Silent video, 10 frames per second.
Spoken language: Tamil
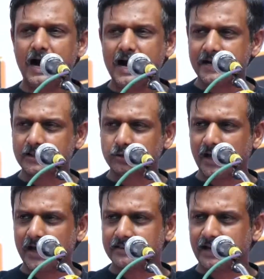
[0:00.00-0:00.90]
ஆயிரத்தி
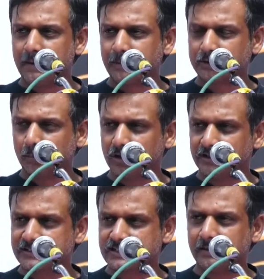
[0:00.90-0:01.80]
தொள்ளாயிரத்தி நாற்பத்தி ஒன்பது
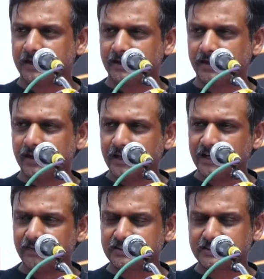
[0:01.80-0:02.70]
டிசம்பர்
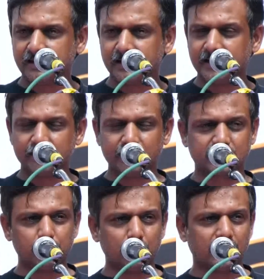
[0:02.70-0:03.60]
இருபத்தி ரெண்டு
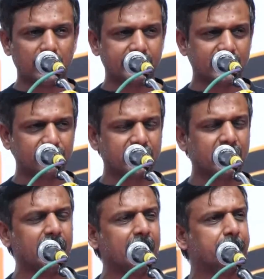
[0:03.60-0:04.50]
இருபத்தி மூன்று அந்த
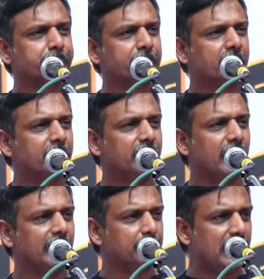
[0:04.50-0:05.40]
இரவுகளிலே
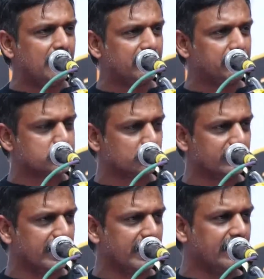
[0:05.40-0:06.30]
அந்த பாபர்
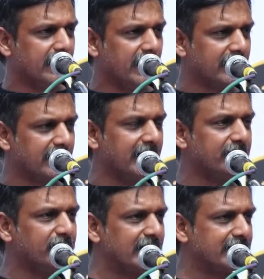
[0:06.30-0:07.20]
மசூதியிலே அங்கே
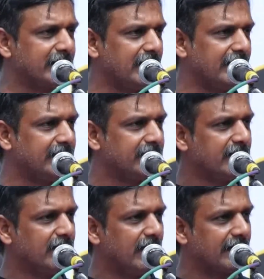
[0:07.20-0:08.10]
வணக்கங்களை
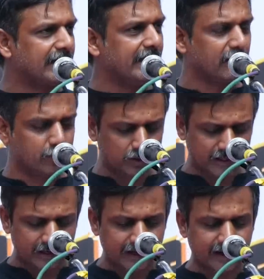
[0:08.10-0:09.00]
அங்கே
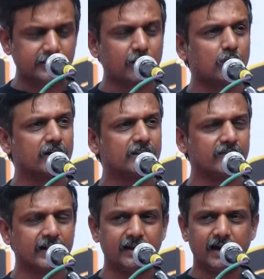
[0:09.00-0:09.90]
கூட்டங்களை நடத்தி
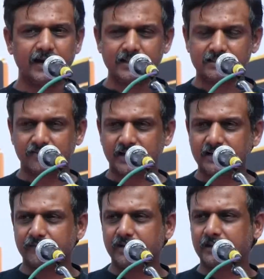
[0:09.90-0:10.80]
கொண்டிருந்தவரை அடித்து
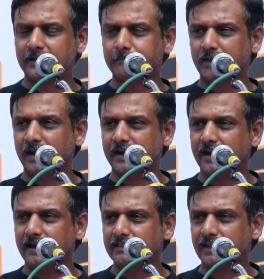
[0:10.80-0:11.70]
விரட்டிவிட்டு அங்கே
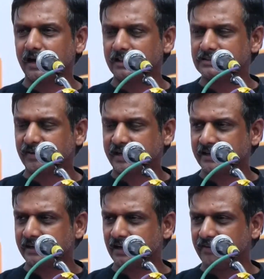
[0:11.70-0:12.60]
தங்களது
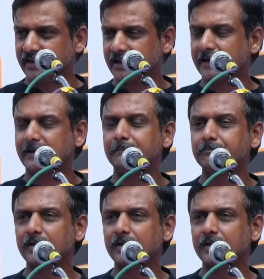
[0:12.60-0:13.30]
விக்கிரகங்களை வைக்கிறார்கள்